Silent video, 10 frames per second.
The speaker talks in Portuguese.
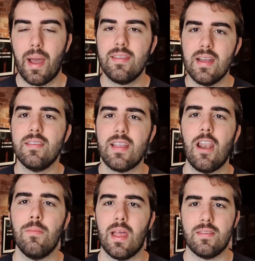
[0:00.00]
Mas antes
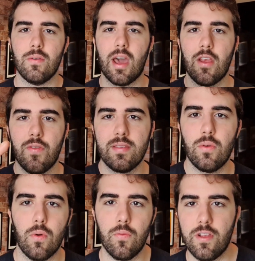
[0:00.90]
da iluminação, eu quero te
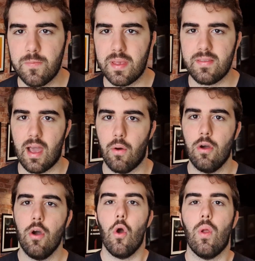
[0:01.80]
fazer um convite
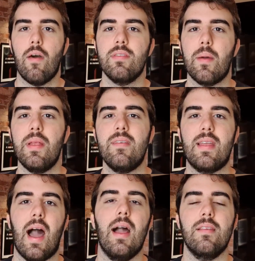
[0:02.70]
especial. O levantamento
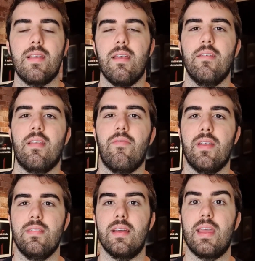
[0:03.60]
de cargas que a gente está
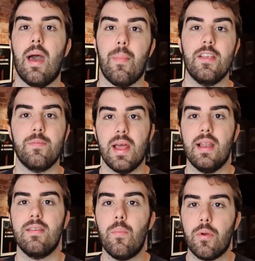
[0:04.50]
fazendo aqui é a base para
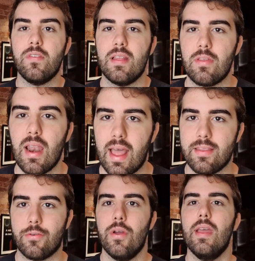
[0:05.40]
realizar um projeto
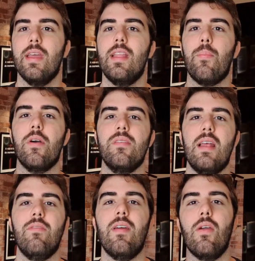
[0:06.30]
elétrico e depois
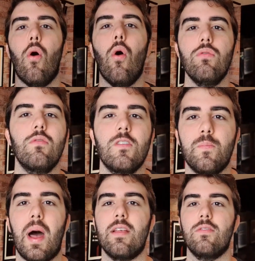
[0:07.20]
dele vem
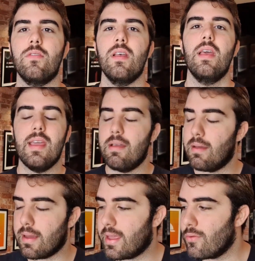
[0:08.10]
outros passos
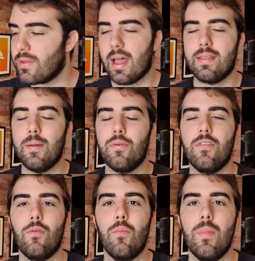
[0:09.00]
que aqui eh, não dá tempo
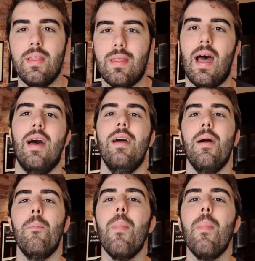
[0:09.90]
de comentar.